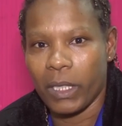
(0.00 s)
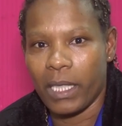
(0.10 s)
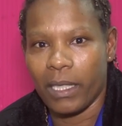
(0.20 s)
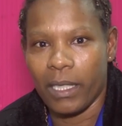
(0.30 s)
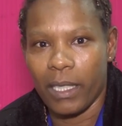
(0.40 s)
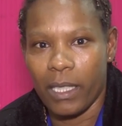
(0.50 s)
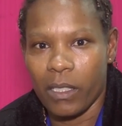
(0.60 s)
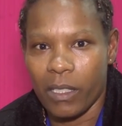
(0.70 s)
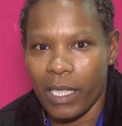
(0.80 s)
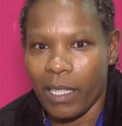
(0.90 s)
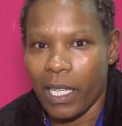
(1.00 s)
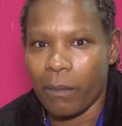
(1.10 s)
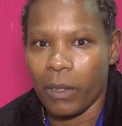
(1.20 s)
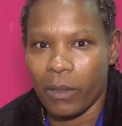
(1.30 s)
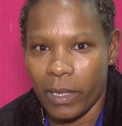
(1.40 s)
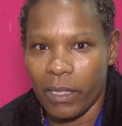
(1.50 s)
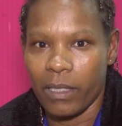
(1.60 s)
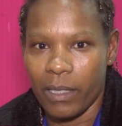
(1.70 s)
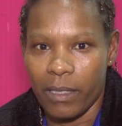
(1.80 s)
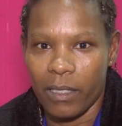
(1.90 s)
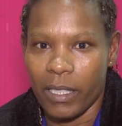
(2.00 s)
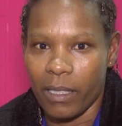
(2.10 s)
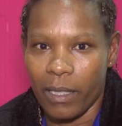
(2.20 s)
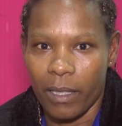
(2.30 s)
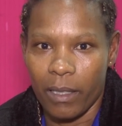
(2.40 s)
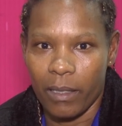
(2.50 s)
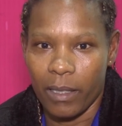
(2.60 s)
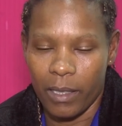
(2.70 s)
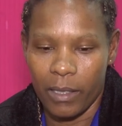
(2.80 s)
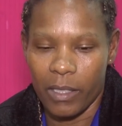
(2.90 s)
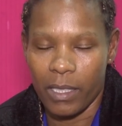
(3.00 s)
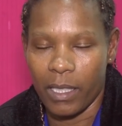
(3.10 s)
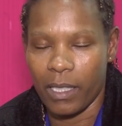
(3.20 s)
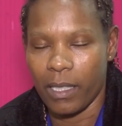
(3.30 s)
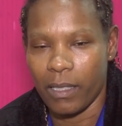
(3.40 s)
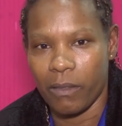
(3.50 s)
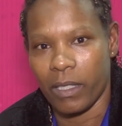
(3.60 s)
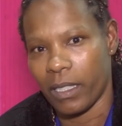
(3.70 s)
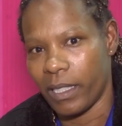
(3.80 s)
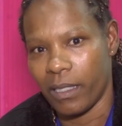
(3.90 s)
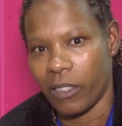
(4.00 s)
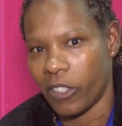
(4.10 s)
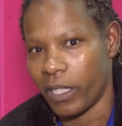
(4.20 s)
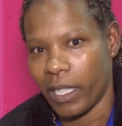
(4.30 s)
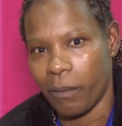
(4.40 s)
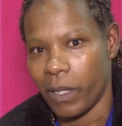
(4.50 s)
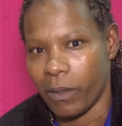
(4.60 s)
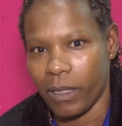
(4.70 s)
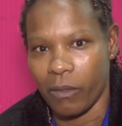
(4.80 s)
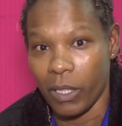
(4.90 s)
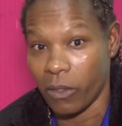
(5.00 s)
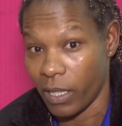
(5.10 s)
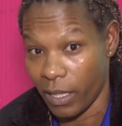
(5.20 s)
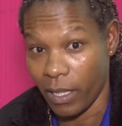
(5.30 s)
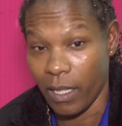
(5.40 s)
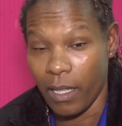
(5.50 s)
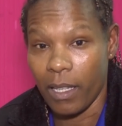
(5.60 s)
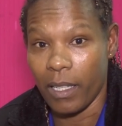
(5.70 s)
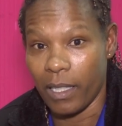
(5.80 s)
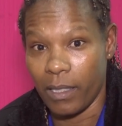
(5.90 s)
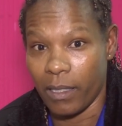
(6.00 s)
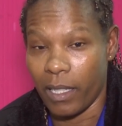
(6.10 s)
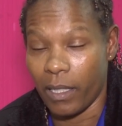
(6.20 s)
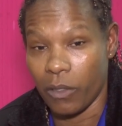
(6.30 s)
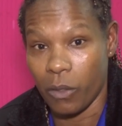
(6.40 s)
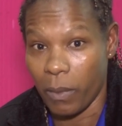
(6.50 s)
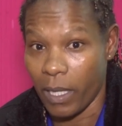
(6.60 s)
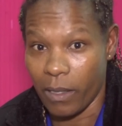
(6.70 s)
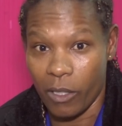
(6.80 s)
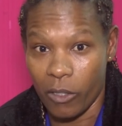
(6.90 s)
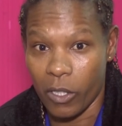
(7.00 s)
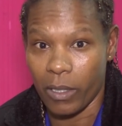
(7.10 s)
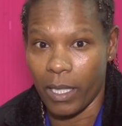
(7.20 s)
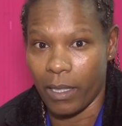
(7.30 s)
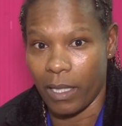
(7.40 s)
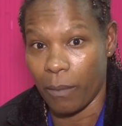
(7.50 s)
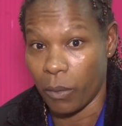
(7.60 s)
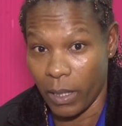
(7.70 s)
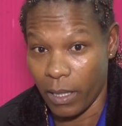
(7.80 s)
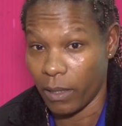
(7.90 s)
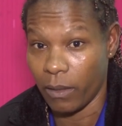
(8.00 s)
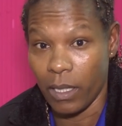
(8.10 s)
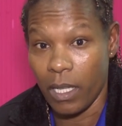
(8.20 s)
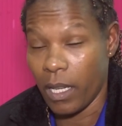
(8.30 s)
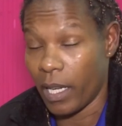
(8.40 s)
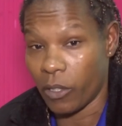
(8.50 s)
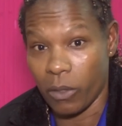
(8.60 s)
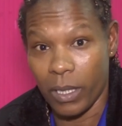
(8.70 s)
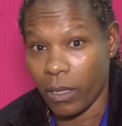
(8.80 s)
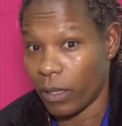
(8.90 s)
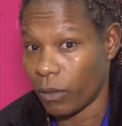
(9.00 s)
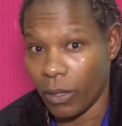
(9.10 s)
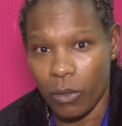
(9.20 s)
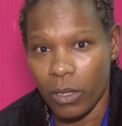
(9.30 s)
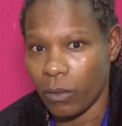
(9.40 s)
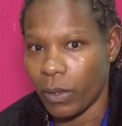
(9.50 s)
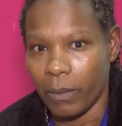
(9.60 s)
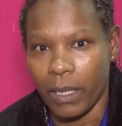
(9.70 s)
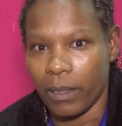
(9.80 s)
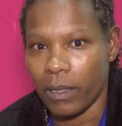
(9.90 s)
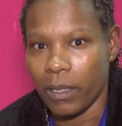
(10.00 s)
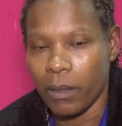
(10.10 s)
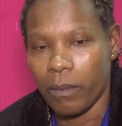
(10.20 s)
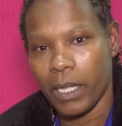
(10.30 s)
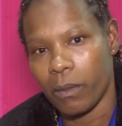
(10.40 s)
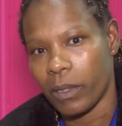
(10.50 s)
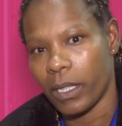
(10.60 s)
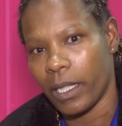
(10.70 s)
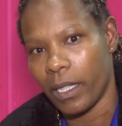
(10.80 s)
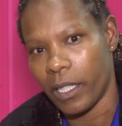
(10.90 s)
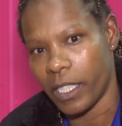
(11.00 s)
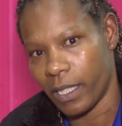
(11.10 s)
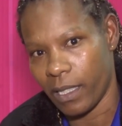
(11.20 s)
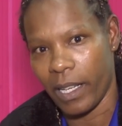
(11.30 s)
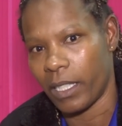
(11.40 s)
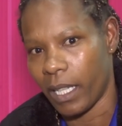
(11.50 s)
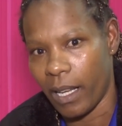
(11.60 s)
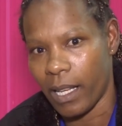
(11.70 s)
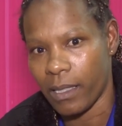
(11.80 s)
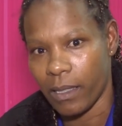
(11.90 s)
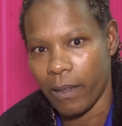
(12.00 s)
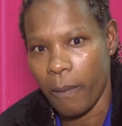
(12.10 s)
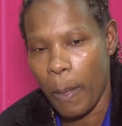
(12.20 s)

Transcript: ele, ele só se acaba quando a gente desiste, né? E eu sei que se você desistir aí mesmo, você não vai conseguir realizar. E os pais, lógico, tem que estar apoiando, ajudando em todo momento. Mesmo que a gente saia de casa